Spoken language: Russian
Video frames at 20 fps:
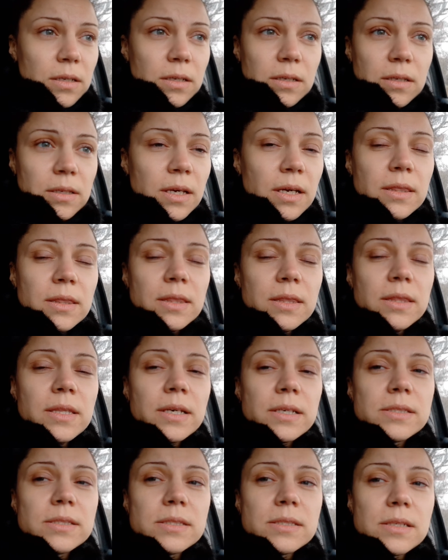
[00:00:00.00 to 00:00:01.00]
Я
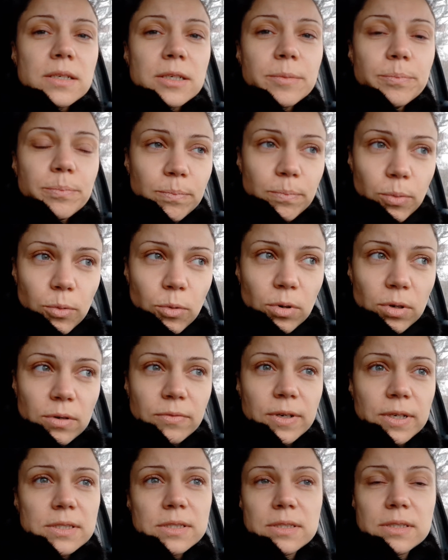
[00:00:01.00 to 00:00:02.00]
до сих пор
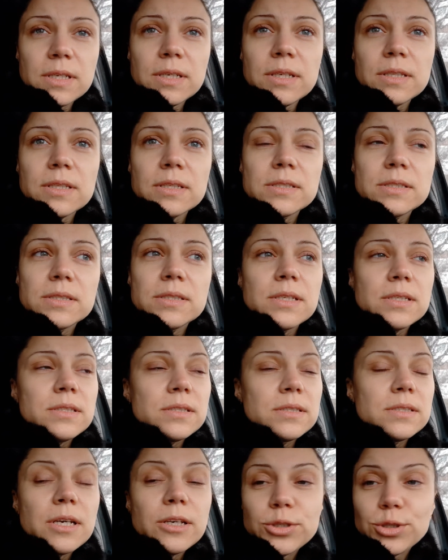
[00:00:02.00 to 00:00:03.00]
в растерянности. Я не
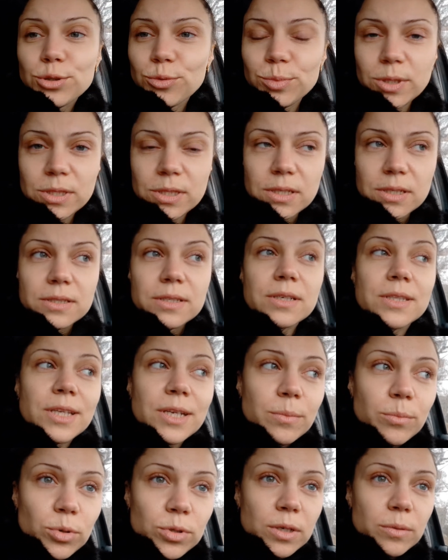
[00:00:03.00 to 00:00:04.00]
знаю, что мне делать. Эта
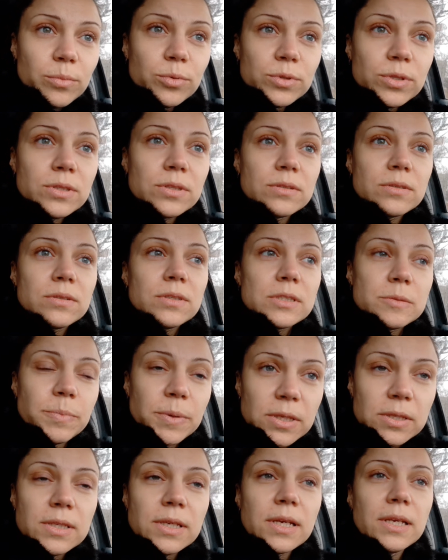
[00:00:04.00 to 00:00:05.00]
работа будет с
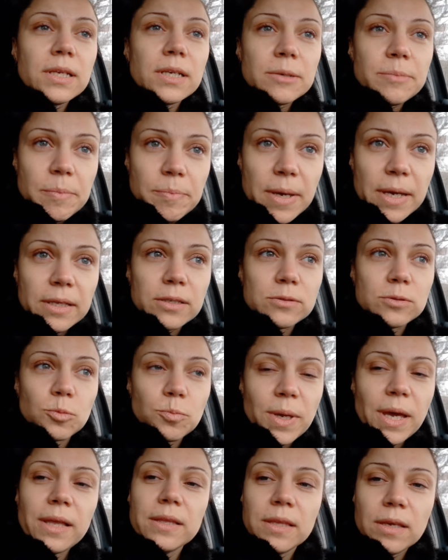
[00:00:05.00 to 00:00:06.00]
понедельника по пятницу,
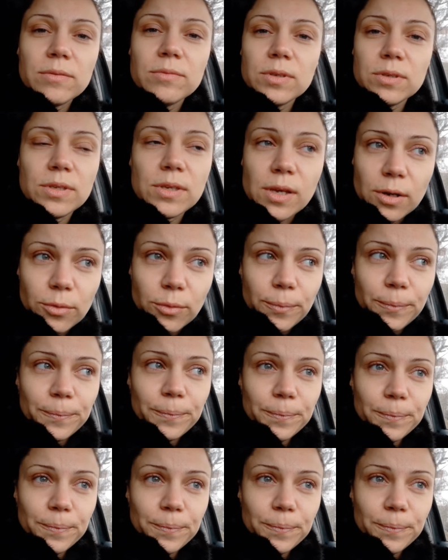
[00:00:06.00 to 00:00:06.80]
пять дней в неделю.